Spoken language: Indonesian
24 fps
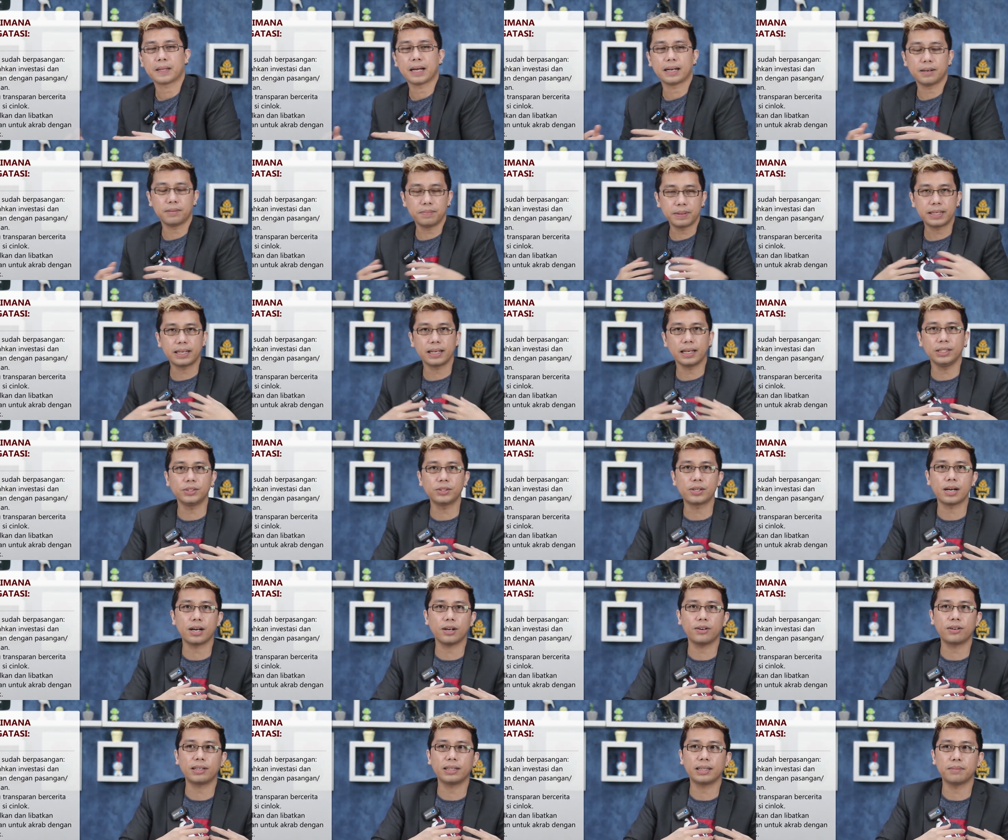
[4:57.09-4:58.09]
Nah, demikian
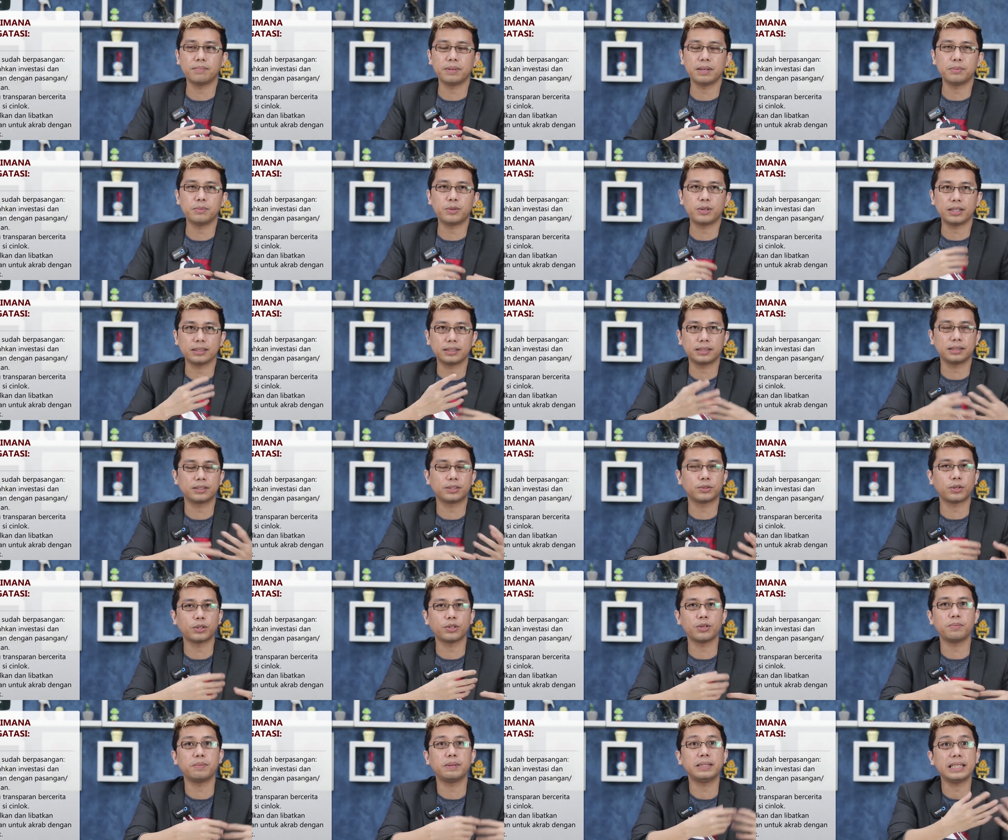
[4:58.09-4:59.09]
juga kalau kita menemukan
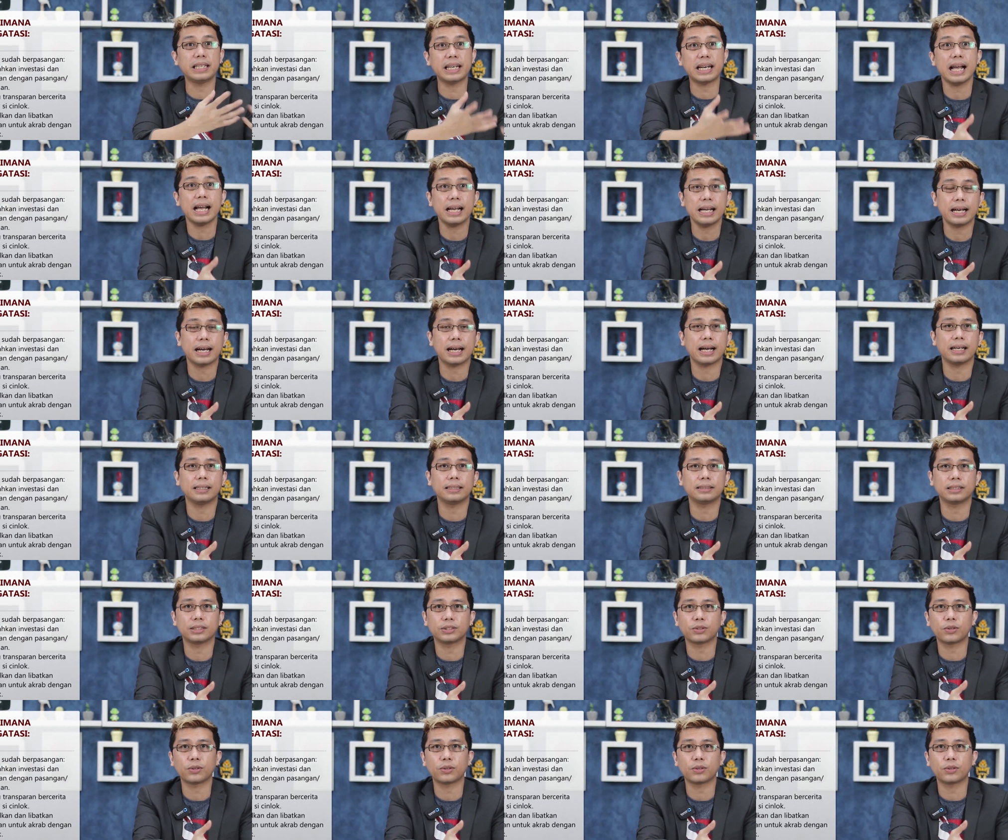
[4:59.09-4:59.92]
sesuatu yang menyenangkan,